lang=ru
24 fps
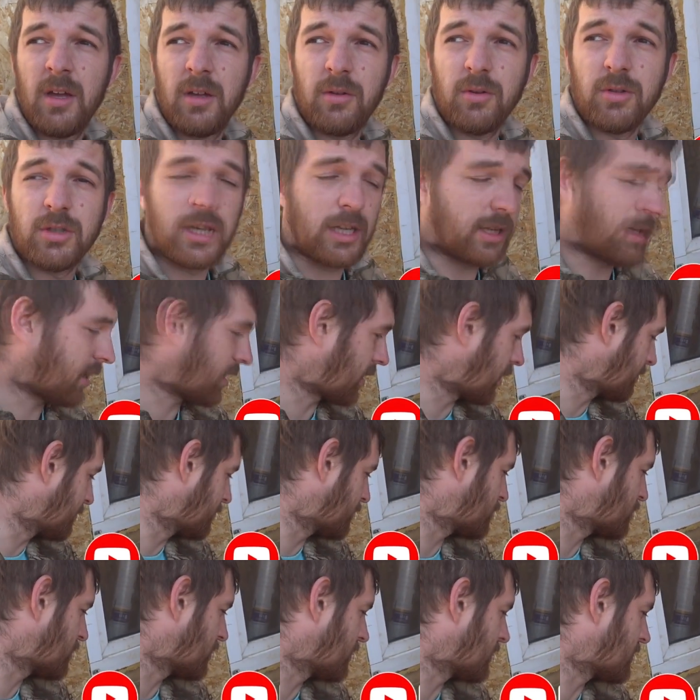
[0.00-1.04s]
То есть, а так
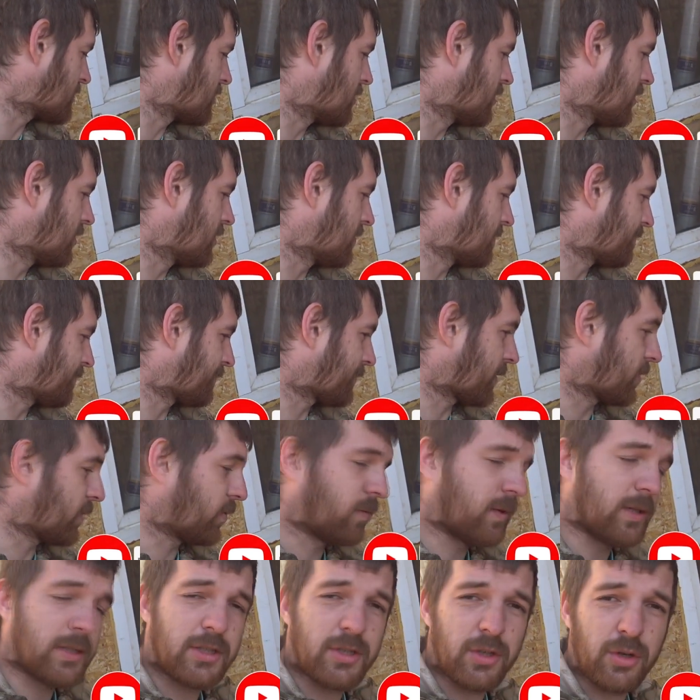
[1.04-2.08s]
обычно, если
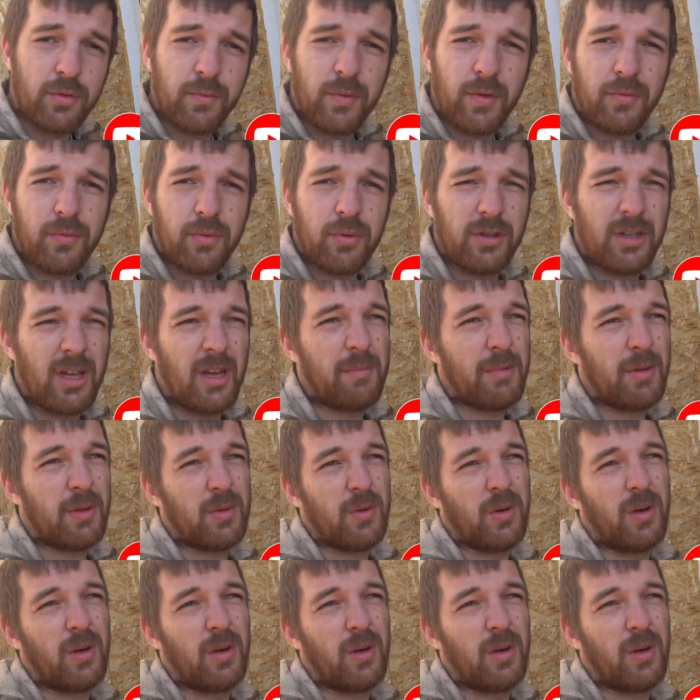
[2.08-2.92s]
у вас ровный фундамент,